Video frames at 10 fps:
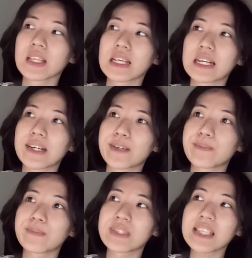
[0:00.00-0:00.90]

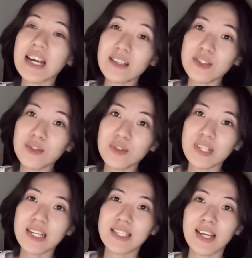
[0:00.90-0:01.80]
um, sakto,
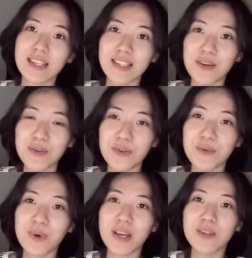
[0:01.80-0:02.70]
nagkasakit
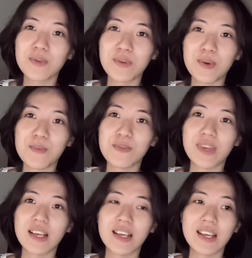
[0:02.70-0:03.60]
ako while we were
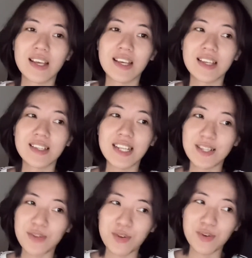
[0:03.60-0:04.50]
moving
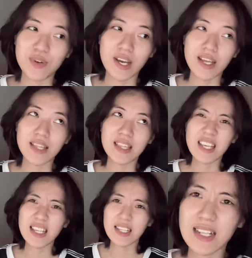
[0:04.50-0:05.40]
dito. I
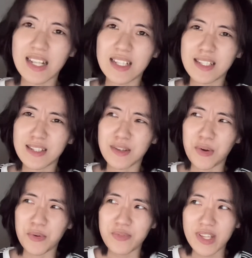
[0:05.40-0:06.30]
think it's
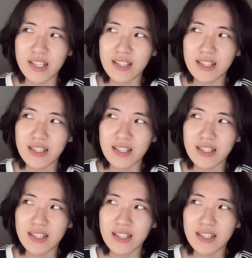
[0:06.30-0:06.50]
COVID.